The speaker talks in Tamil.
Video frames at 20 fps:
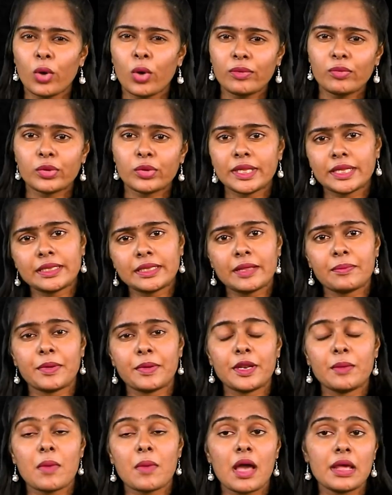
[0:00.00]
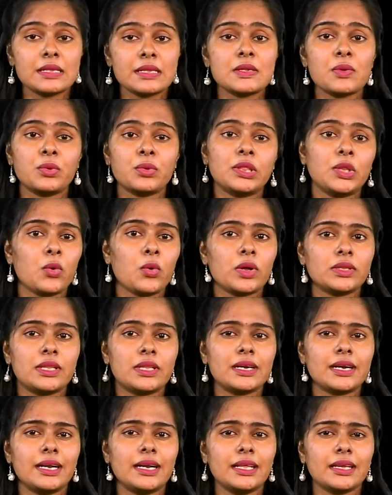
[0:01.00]
ஓய்வூதியத்தை பெறும் அரசு
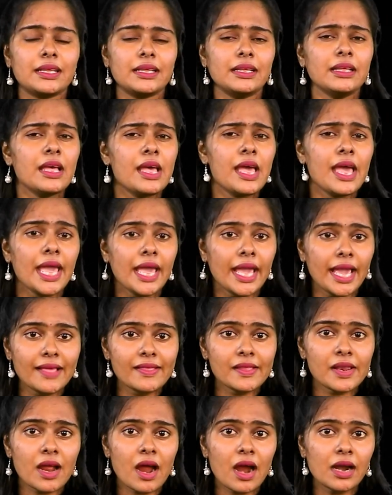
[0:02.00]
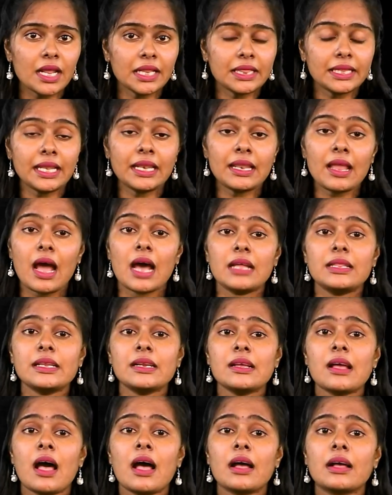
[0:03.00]
உத்தியோகத்தர்களுக்கு எதிர்காலத்தில்
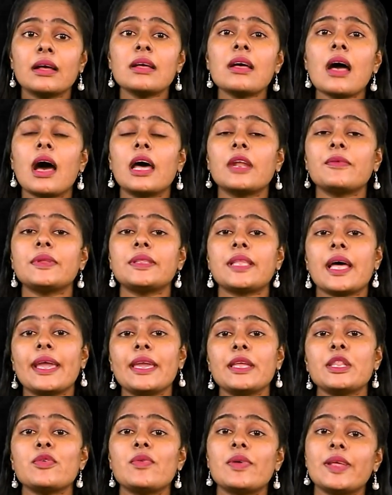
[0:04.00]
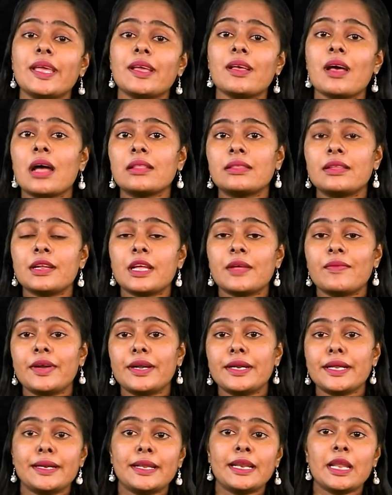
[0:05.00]
அதற்காக அறுபத்தைந்து வரை காத்திருக்க
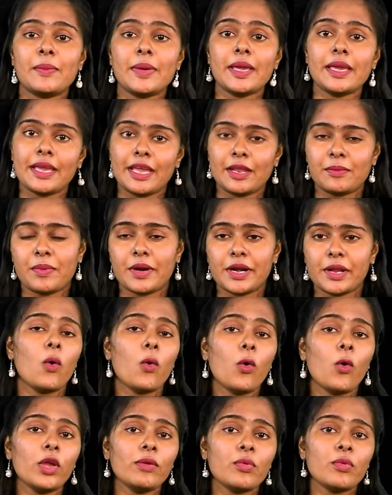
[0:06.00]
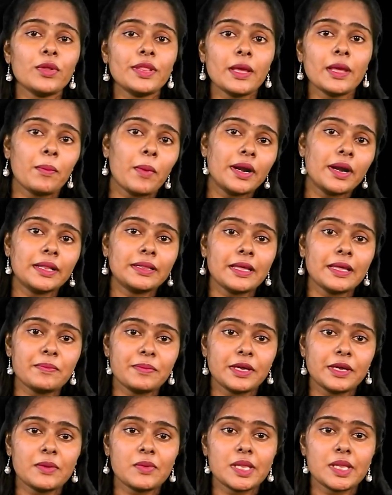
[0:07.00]
வேண்டிய நிலைமை ஏற்படும் ஓய்வூதிய பணத்தை
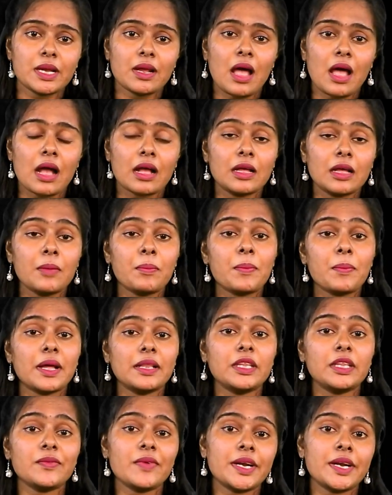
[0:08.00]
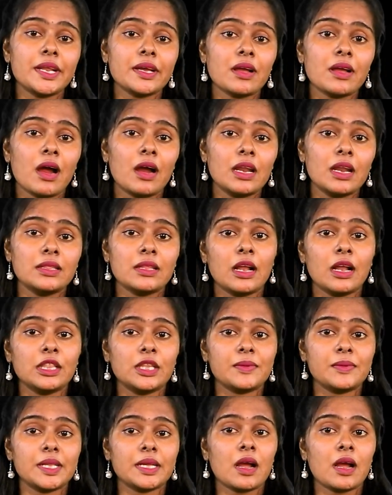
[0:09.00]
பெறுவதற்காக பத்து வருட கால
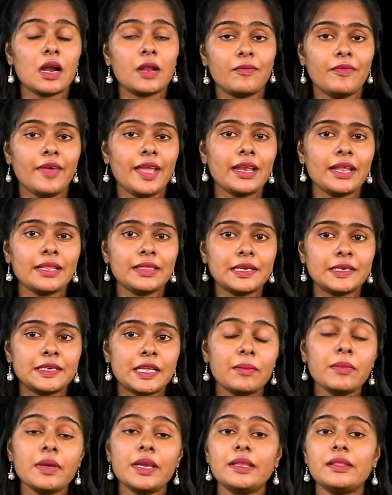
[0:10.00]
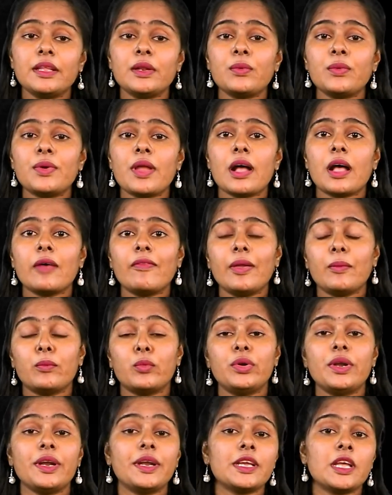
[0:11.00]
தாழ்த்துவதற்கான வேலை திட்டம் இதனூடாகவே
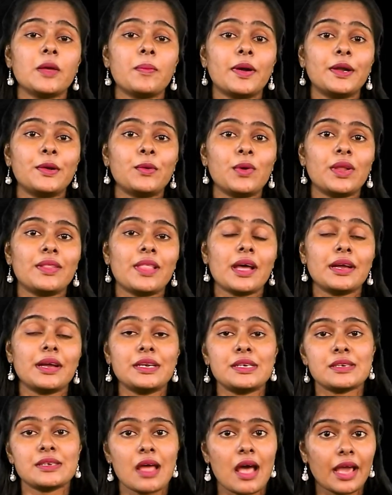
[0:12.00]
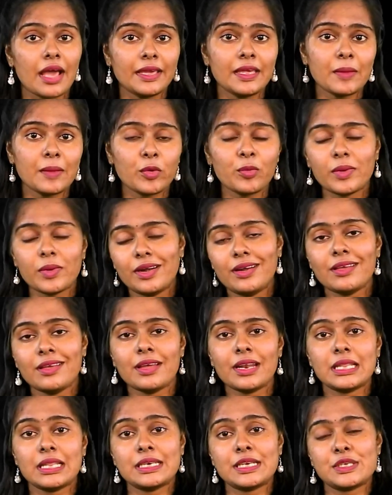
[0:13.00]
முன்னெடுக்கப்பட்டுள்ளதா என்ற ஐயமும்
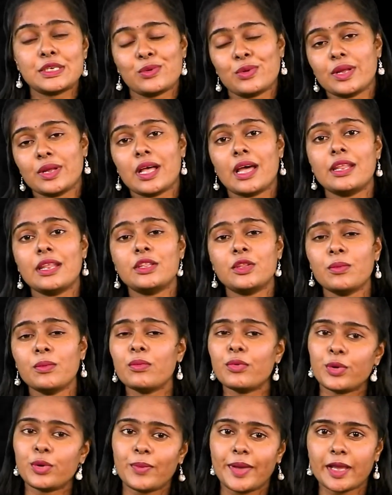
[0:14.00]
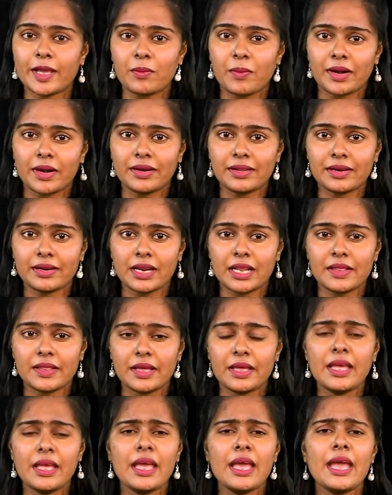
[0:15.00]
எழுக்கிறது என்ற ஒரு கருத்தும் முன்வைக்கப்பட்டிருக்கிறது
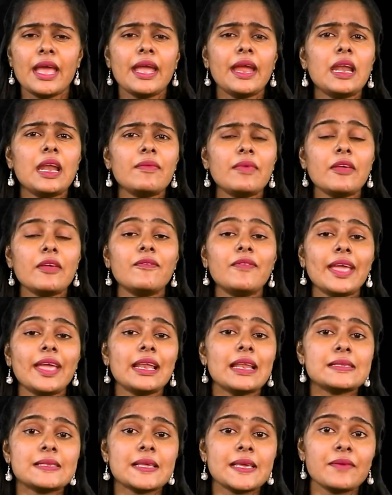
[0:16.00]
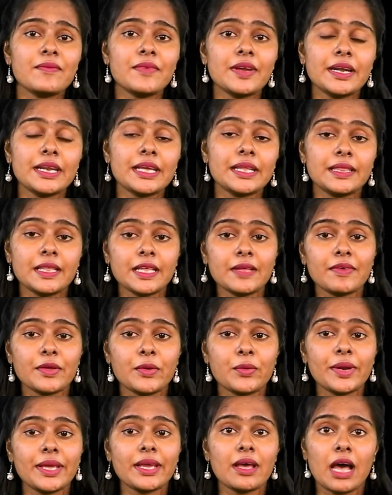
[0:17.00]
எனவே வேலை செய்ய வேண்டிய
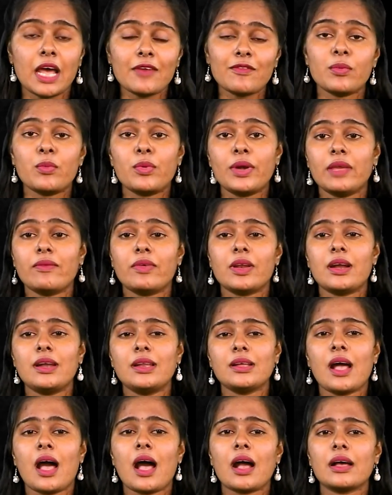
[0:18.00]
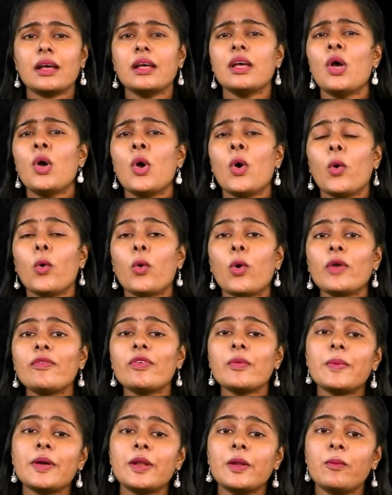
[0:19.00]
தேவையுடைய ஆர்வமுடையவர்களுக்காக
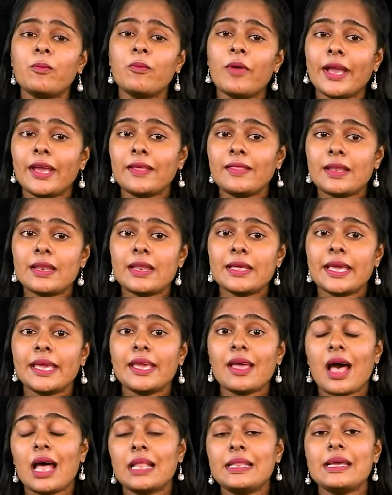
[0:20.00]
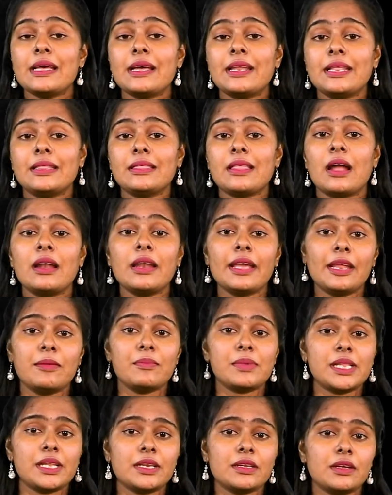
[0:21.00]
ஓய்வு பெறும் வயதில்லையை அதிகரித்தால்
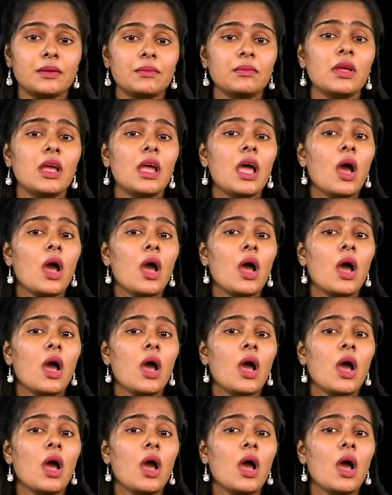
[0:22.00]
என்பதற்கும்